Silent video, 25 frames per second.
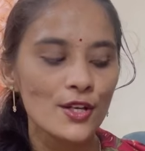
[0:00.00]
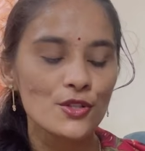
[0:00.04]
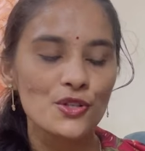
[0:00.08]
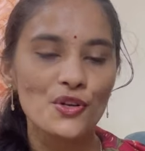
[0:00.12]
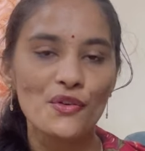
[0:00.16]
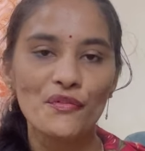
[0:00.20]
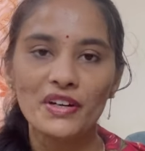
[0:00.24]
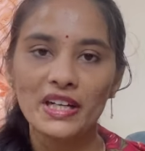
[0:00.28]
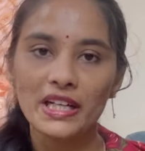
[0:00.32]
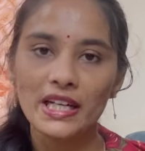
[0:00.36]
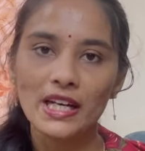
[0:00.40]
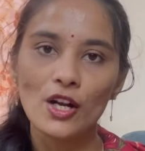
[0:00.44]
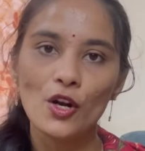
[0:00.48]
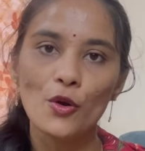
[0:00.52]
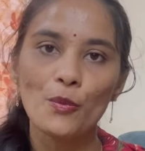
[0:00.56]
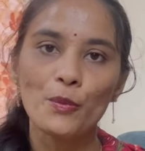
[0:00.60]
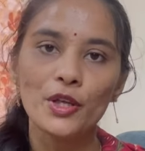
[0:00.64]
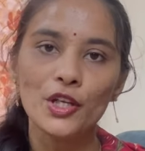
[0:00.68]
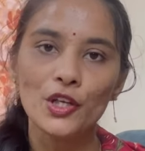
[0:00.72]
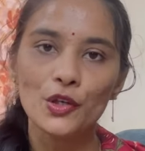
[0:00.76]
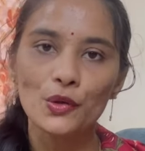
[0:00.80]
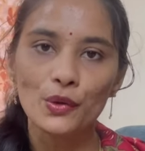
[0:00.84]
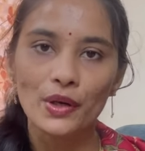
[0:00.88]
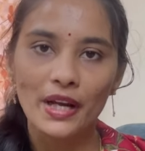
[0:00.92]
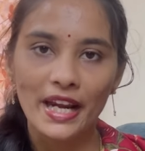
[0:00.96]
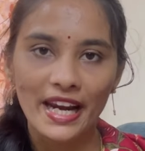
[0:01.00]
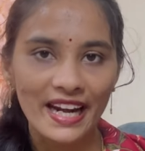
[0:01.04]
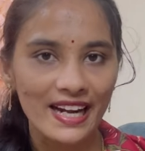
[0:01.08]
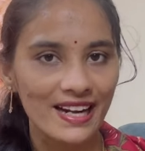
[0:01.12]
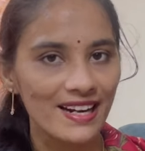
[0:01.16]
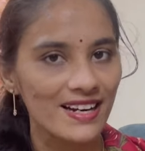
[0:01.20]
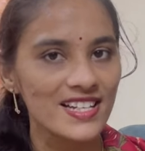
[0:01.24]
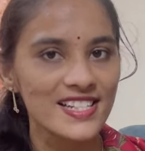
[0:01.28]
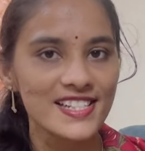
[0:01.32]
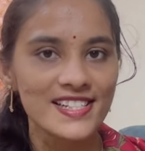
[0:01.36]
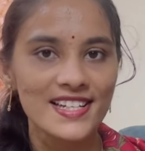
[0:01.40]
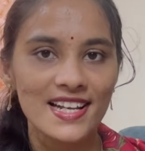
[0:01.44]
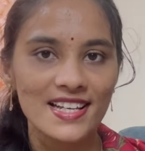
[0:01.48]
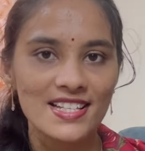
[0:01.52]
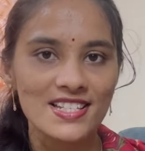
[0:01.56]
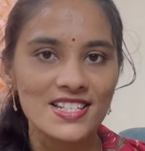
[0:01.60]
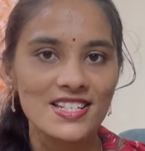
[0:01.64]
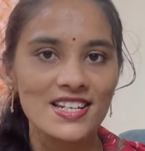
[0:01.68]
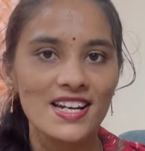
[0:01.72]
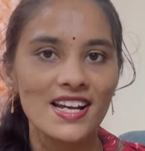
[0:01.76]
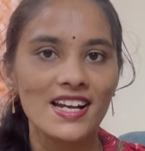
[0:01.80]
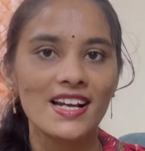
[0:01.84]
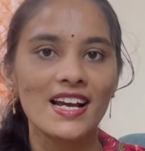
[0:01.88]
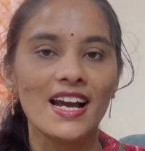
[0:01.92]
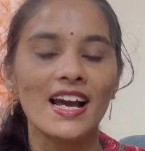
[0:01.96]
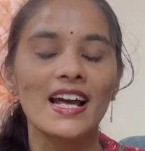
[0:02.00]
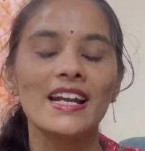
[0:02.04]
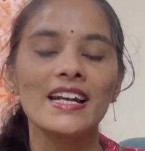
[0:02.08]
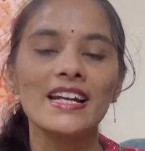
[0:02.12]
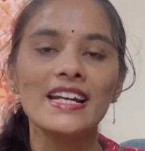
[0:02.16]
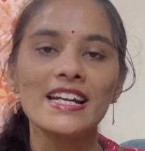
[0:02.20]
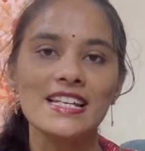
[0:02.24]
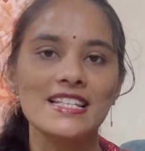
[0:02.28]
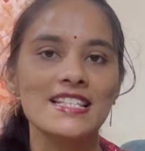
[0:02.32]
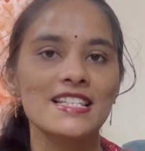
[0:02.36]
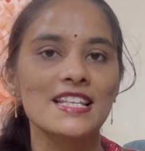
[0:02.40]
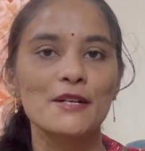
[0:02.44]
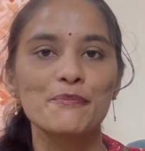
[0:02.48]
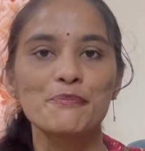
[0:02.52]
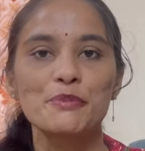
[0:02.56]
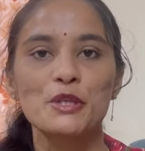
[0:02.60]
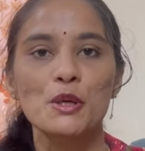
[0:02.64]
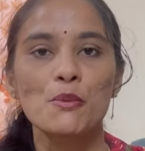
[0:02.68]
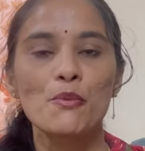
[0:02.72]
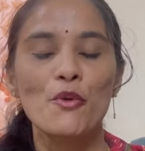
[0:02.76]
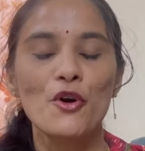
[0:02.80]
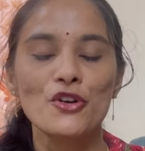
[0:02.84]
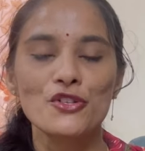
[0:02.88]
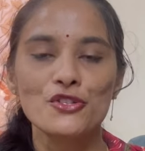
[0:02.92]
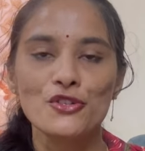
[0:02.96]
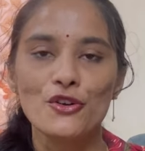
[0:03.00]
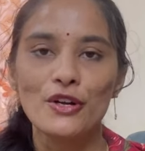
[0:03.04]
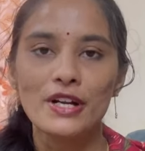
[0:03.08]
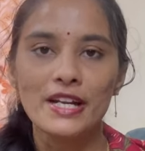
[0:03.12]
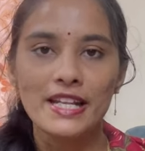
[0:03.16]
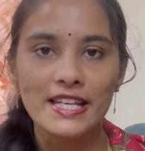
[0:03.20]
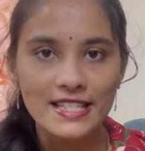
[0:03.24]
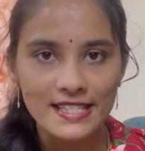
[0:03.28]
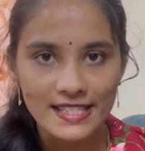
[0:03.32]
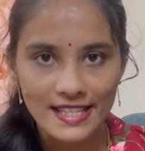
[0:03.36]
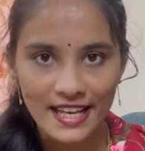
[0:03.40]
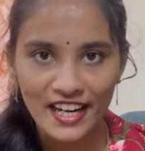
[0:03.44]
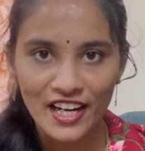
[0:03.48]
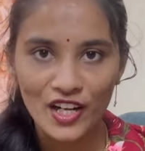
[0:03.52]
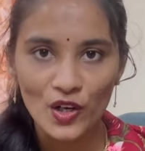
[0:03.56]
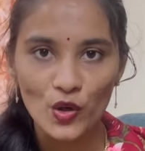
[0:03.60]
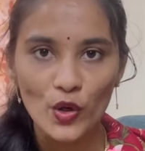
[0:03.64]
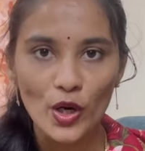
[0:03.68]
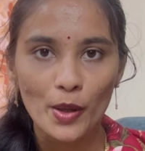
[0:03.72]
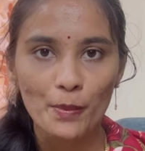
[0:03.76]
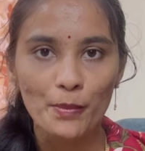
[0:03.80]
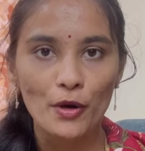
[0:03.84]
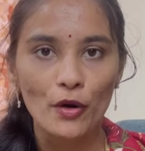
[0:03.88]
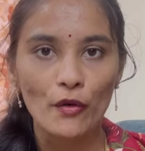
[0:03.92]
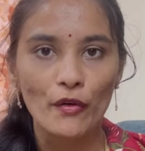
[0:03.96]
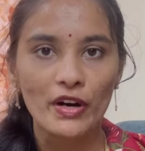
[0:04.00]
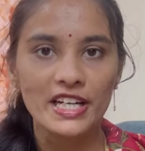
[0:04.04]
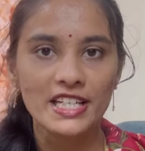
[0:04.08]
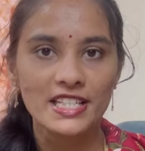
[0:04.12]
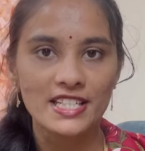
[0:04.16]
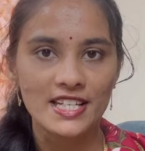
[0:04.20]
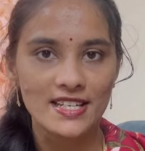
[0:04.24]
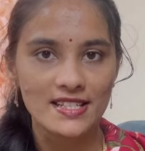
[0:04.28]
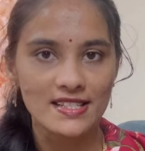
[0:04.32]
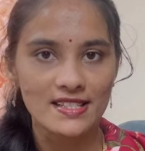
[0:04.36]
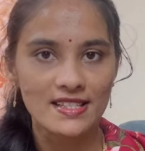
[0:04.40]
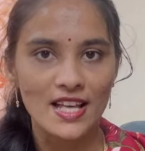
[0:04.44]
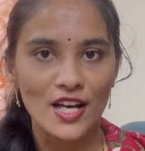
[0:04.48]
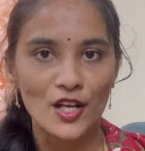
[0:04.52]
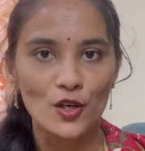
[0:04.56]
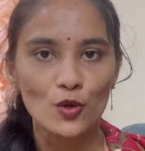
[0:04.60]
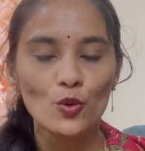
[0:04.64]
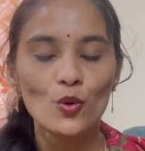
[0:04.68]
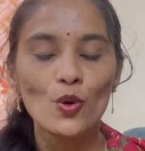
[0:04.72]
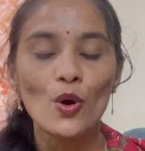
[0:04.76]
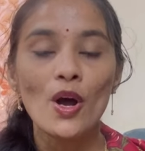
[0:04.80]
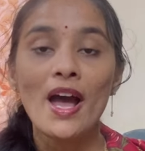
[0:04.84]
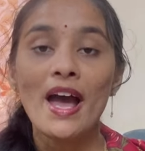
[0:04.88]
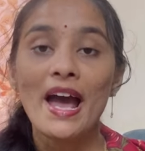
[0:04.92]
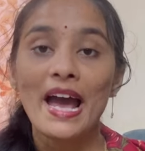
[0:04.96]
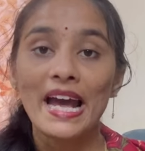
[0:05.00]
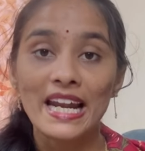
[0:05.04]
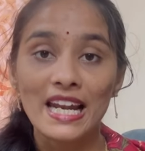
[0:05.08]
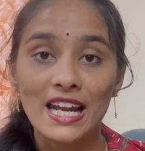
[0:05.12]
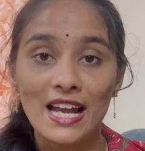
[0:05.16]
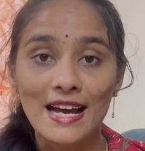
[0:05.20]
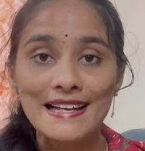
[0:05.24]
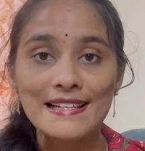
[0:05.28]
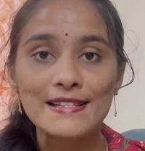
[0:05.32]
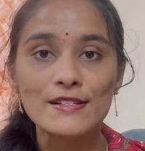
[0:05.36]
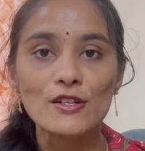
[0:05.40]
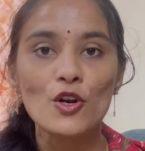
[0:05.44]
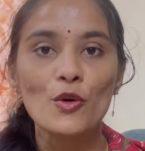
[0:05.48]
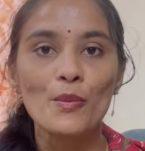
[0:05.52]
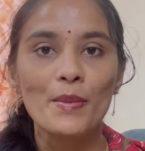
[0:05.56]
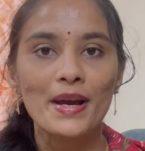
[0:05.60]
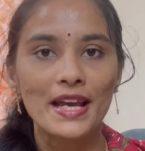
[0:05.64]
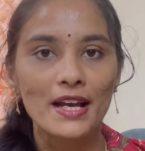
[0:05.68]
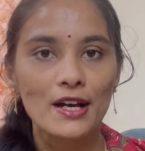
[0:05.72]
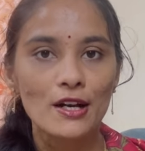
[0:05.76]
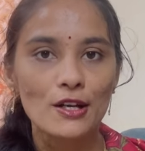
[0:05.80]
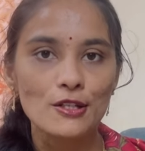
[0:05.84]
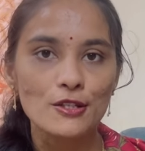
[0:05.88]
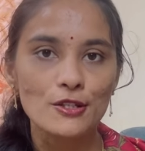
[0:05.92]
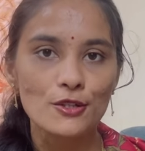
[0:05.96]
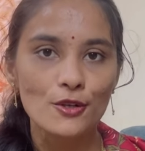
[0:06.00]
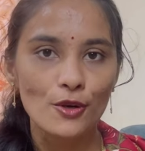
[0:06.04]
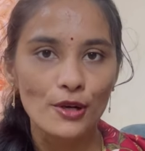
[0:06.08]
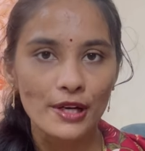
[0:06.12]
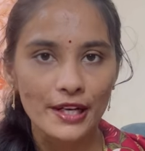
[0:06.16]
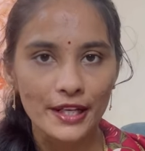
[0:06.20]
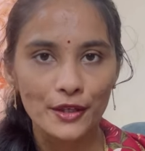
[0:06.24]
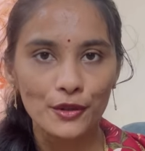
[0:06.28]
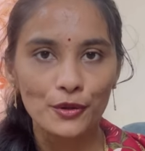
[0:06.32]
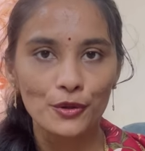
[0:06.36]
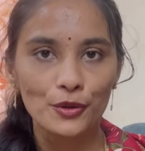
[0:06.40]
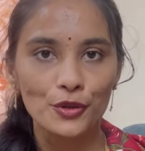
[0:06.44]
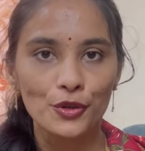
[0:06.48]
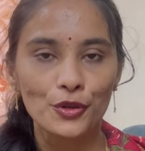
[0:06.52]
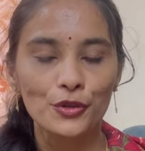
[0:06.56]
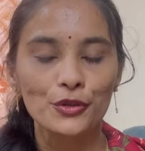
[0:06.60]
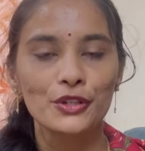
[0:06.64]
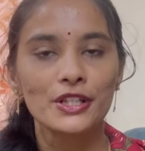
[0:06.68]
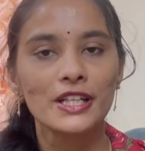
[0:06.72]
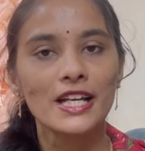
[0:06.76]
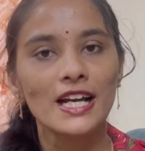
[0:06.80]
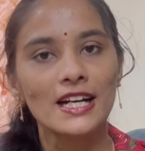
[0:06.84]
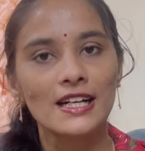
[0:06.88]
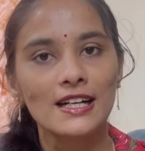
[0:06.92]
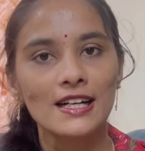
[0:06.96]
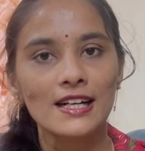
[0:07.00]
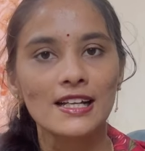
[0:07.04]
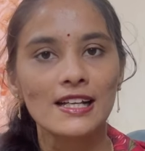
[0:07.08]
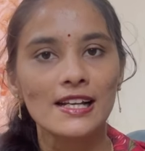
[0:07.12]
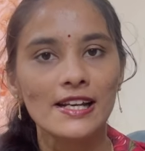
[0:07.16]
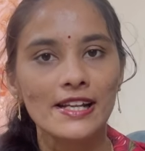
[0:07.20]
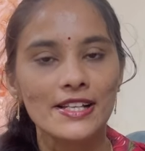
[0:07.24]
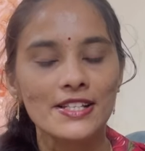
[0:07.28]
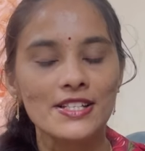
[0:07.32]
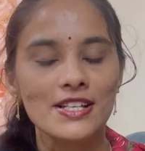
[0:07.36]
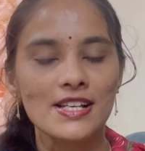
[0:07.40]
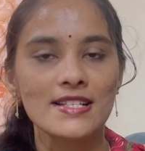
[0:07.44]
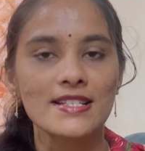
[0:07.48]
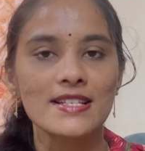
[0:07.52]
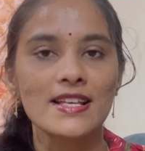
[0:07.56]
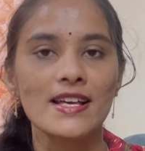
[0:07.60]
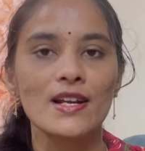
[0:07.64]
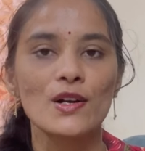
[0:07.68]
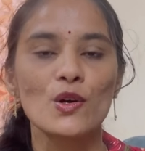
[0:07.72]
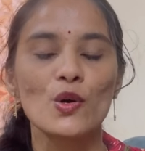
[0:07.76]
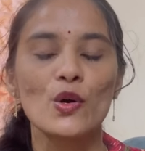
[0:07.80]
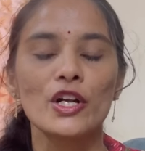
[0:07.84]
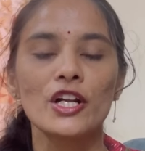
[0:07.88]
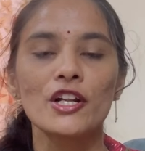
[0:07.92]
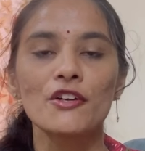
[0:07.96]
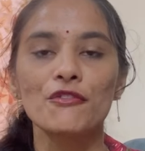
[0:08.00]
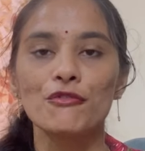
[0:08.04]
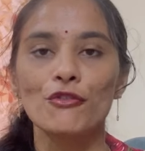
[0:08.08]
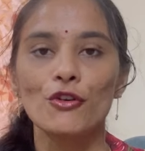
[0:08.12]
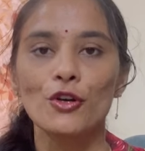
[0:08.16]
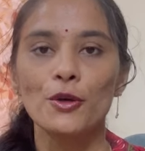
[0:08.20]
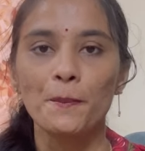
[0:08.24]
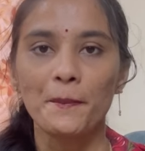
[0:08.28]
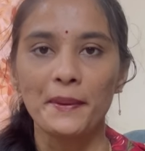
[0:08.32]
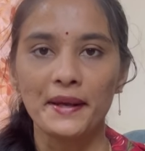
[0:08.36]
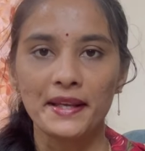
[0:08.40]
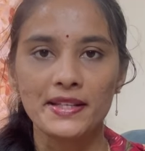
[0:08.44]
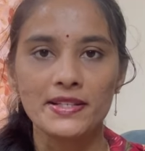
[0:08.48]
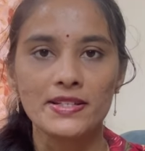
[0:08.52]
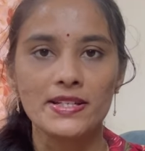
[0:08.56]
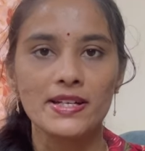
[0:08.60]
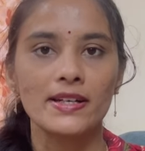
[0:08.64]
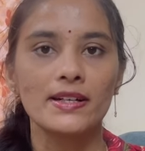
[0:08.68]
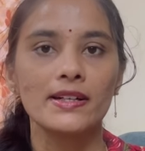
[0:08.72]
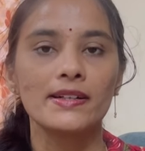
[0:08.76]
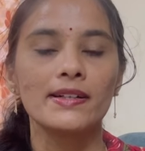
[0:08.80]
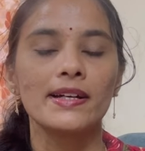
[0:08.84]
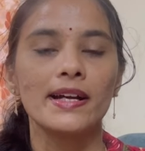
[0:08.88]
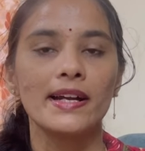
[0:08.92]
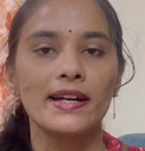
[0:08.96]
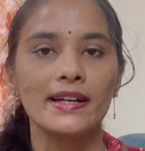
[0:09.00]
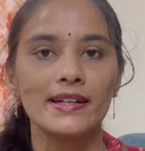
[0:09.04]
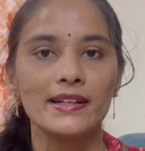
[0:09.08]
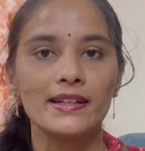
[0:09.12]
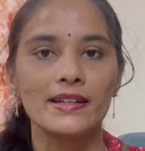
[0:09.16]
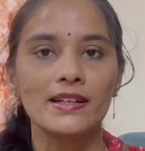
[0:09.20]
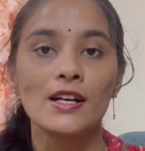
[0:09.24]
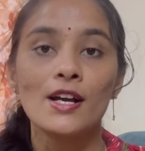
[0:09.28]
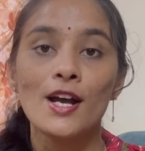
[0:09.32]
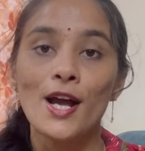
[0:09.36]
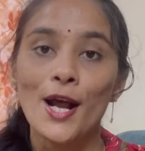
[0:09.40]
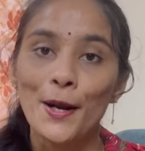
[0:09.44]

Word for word: సో వీటిలో మీకు ఏ డ్రెస్ నచ్చినా కానీ డిస్క్రిప్షన్ బాక్స్లో లింక్స్ అన్నీ కూడా ప్రొవైడ్ చేస్తాను అండ్ లాస్ట్లో మై హౌస్లో లింక్ ఉంటుంది అక్కడ క్లిక్ చేశారు అంటే ఫుల్ పిక్చర్ అండ్